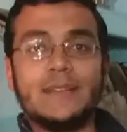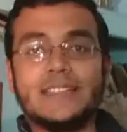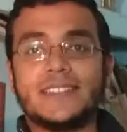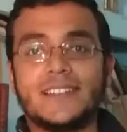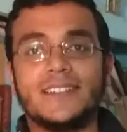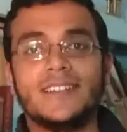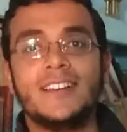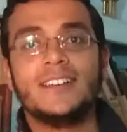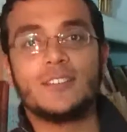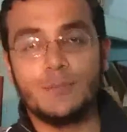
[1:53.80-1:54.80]
بنازل
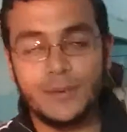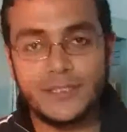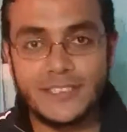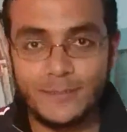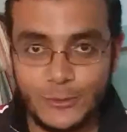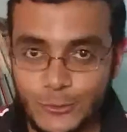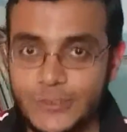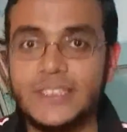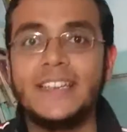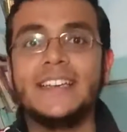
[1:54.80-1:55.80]
ربات
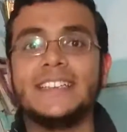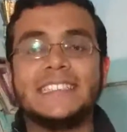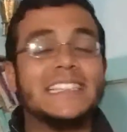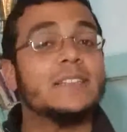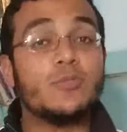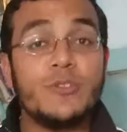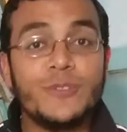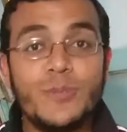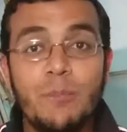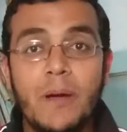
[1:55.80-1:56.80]
البيوت الست اللي
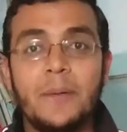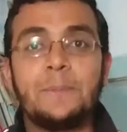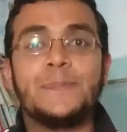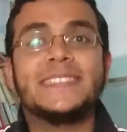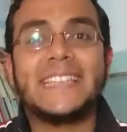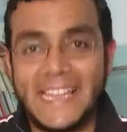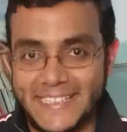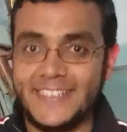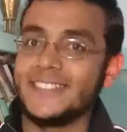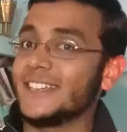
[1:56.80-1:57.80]
بتقف في المطبخ
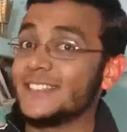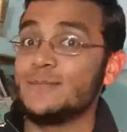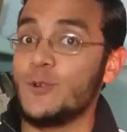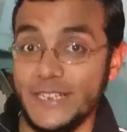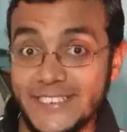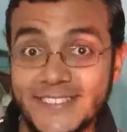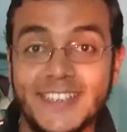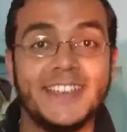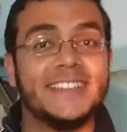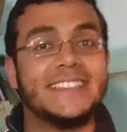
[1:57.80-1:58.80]
بالساعات تغسل
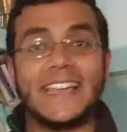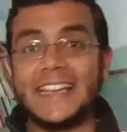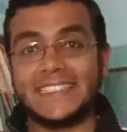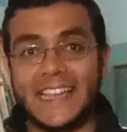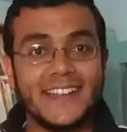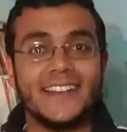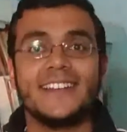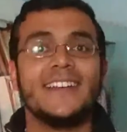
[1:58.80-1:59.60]
مواعين تجهز اكل